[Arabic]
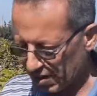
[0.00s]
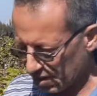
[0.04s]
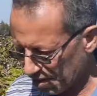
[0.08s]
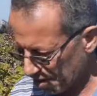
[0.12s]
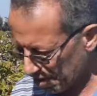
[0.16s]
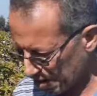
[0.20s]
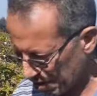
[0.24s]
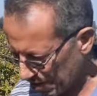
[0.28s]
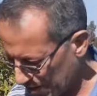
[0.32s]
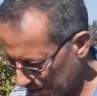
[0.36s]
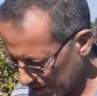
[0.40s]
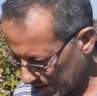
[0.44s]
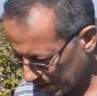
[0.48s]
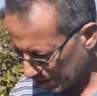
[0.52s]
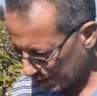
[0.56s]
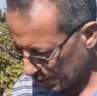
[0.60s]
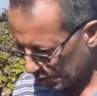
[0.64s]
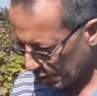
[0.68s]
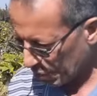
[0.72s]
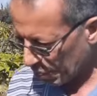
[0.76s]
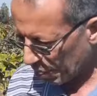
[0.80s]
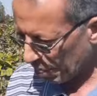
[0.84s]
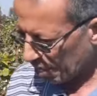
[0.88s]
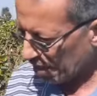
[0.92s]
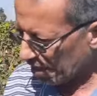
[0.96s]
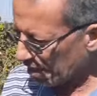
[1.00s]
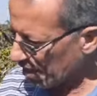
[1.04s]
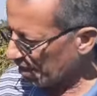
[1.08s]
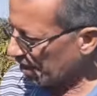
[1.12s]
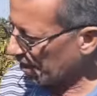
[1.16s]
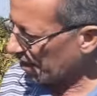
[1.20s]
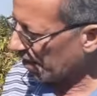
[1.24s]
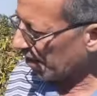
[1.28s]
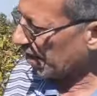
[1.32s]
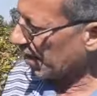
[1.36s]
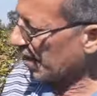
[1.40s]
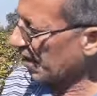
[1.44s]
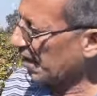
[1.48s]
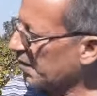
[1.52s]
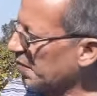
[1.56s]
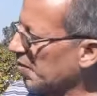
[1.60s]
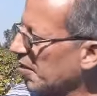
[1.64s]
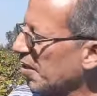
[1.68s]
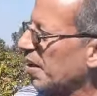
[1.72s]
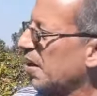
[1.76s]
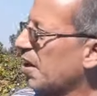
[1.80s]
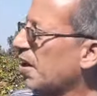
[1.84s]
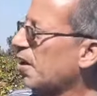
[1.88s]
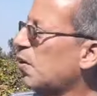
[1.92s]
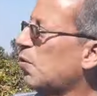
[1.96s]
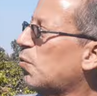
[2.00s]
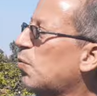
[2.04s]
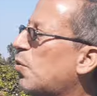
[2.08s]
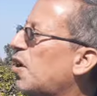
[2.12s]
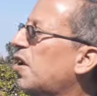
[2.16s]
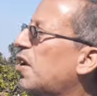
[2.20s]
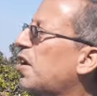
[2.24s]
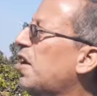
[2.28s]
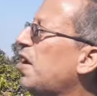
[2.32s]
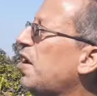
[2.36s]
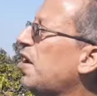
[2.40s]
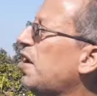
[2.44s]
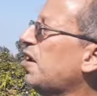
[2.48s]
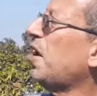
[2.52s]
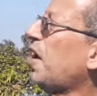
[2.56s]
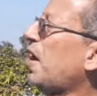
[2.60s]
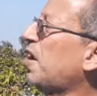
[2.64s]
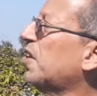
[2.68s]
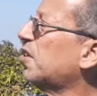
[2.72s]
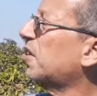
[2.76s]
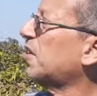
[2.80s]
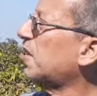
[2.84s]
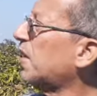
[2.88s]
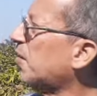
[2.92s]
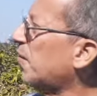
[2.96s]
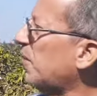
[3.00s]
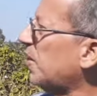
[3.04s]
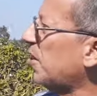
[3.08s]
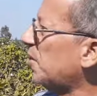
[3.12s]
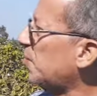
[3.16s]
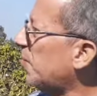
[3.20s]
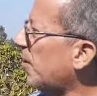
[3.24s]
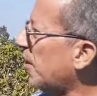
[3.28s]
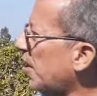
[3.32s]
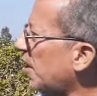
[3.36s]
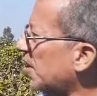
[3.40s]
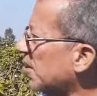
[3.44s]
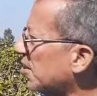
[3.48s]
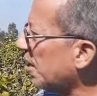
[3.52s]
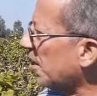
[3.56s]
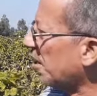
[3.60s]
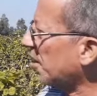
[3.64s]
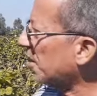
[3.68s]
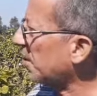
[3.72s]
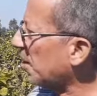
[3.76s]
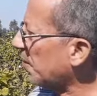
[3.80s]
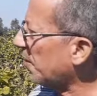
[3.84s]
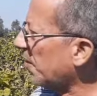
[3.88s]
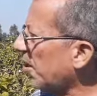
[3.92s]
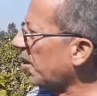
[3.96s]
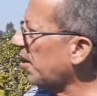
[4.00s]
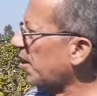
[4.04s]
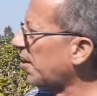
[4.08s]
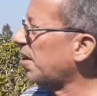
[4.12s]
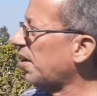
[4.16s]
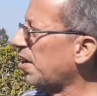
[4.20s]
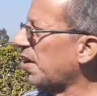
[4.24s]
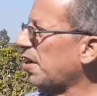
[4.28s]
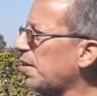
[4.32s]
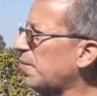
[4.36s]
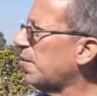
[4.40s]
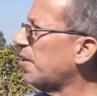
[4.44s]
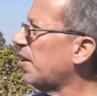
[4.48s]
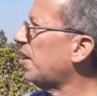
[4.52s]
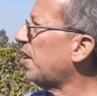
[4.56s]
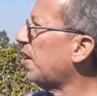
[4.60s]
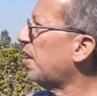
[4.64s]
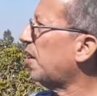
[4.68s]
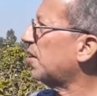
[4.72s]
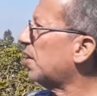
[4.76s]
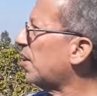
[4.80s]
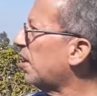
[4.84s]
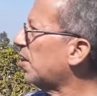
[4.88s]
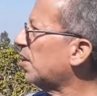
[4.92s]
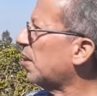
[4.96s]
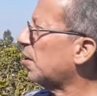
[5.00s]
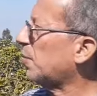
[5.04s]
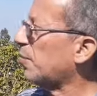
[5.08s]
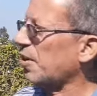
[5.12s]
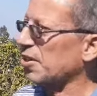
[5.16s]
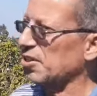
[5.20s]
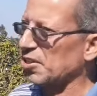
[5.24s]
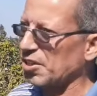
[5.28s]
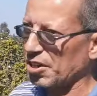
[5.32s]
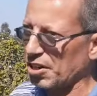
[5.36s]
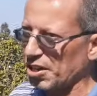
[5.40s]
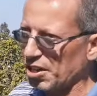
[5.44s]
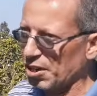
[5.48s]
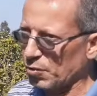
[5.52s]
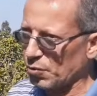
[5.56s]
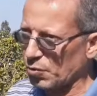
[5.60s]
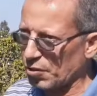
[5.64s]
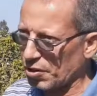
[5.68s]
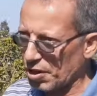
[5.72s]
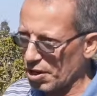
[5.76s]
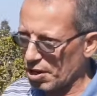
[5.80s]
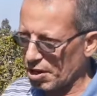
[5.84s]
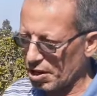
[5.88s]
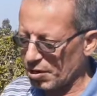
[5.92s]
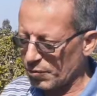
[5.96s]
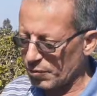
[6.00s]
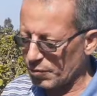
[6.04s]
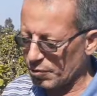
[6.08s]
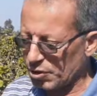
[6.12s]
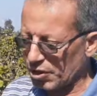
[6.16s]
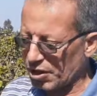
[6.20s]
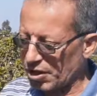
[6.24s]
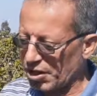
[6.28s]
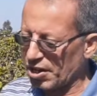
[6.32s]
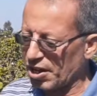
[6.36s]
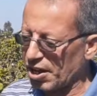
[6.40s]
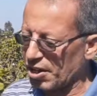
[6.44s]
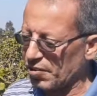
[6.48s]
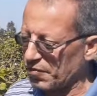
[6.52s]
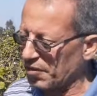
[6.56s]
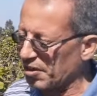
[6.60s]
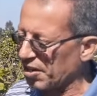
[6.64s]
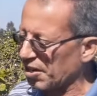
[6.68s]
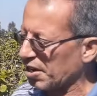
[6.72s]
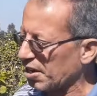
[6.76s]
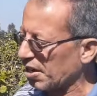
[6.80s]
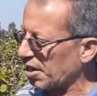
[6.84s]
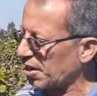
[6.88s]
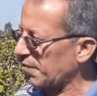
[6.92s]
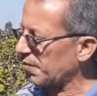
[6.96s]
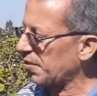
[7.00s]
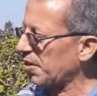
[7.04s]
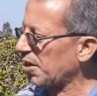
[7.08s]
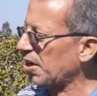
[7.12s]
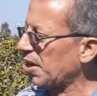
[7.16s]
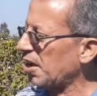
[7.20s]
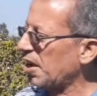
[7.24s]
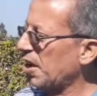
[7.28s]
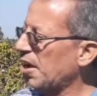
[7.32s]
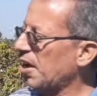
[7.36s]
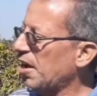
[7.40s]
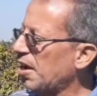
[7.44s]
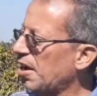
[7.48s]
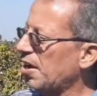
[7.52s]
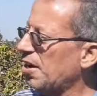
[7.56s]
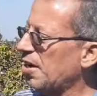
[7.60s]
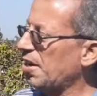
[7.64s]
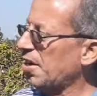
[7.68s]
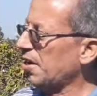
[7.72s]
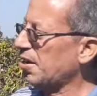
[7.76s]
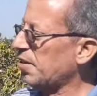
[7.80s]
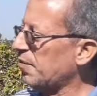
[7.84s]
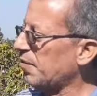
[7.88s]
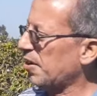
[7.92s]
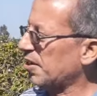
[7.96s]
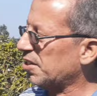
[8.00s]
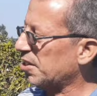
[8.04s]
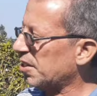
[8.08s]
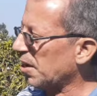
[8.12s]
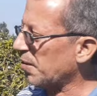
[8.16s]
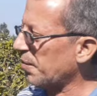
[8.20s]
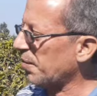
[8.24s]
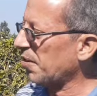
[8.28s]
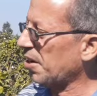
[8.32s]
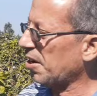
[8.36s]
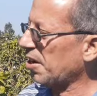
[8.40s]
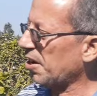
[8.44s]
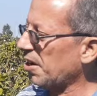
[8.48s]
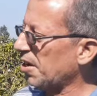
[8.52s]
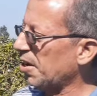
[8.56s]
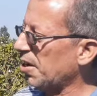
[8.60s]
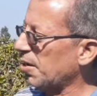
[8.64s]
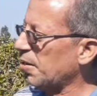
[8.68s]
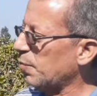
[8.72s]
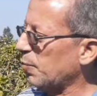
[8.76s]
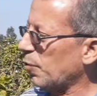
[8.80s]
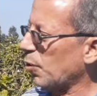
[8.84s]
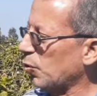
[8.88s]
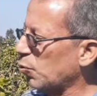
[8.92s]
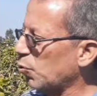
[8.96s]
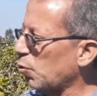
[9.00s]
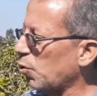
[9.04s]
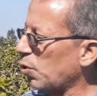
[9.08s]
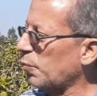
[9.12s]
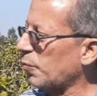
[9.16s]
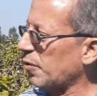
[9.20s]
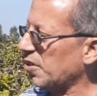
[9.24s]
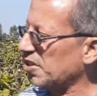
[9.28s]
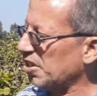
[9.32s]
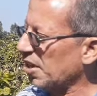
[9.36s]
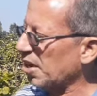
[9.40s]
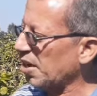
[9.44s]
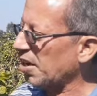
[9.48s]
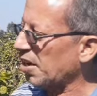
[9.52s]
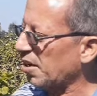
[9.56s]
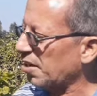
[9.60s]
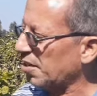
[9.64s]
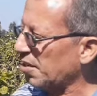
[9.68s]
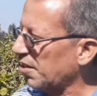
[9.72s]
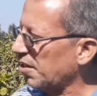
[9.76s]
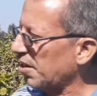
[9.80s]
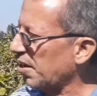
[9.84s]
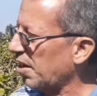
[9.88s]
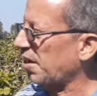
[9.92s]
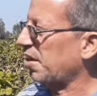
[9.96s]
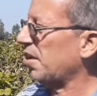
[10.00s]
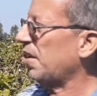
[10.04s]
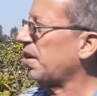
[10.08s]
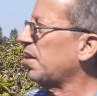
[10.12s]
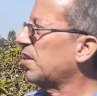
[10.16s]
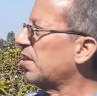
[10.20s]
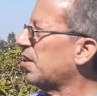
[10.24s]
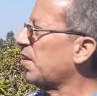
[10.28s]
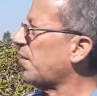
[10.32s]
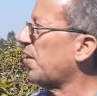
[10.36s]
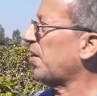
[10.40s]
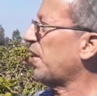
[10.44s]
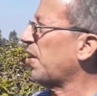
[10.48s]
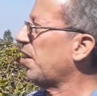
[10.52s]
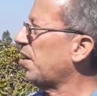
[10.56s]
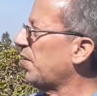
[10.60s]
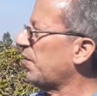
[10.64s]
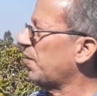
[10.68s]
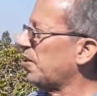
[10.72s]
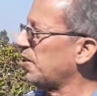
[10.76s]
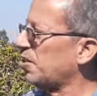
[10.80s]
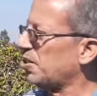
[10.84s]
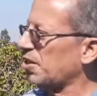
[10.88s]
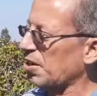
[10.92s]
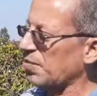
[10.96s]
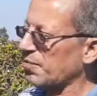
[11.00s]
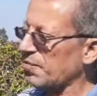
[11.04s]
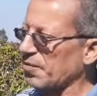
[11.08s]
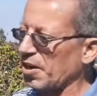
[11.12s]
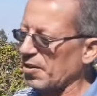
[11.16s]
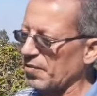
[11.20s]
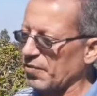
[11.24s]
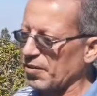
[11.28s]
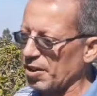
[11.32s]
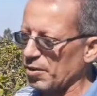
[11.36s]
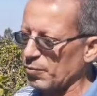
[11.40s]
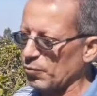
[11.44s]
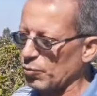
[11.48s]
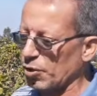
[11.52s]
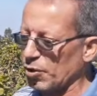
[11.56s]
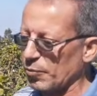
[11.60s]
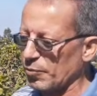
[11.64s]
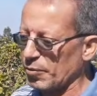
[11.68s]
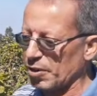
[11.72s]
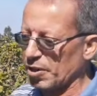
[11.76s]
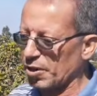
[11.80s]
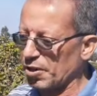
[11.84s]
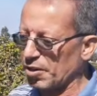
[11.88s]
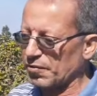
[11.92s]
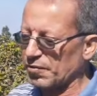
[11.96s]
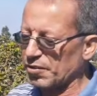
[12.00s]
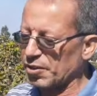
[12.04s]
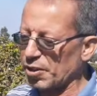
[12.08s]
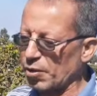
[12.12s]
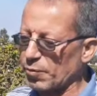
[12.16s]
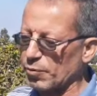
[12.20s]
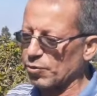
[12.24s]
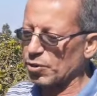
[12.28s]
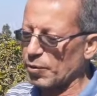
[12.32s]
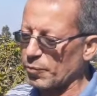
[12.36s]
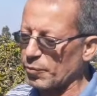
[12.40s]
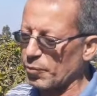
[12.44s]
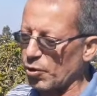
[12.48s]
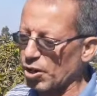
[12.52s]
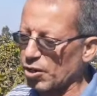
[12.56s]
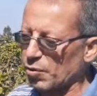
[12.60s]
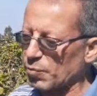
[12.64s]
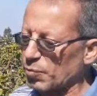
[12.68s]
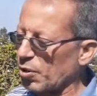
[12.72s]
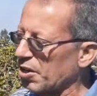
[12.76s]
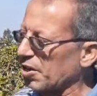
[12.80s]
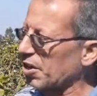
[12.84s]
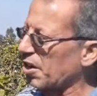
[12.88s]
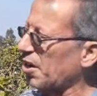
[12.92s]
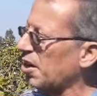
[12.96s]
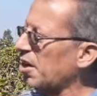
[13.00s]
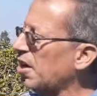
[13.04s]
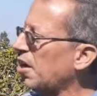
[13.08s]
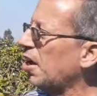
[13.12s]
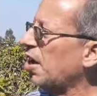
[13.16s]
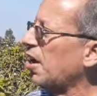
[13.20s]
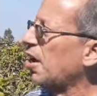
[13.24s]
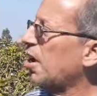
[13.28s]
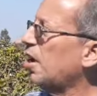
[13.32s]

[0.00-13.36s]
طب السياسه السعريه للصنف السنه دي ايه والله حضرتك بالنسبه للاسعار طبعا احنا بقالنا 3 4 سنين والمزارعين عارفين الكلام ده ان احنا بنتبع موضوع المزاد يعني طبعا احنا بنتجمع في الم... بنفتح مجمعات معينه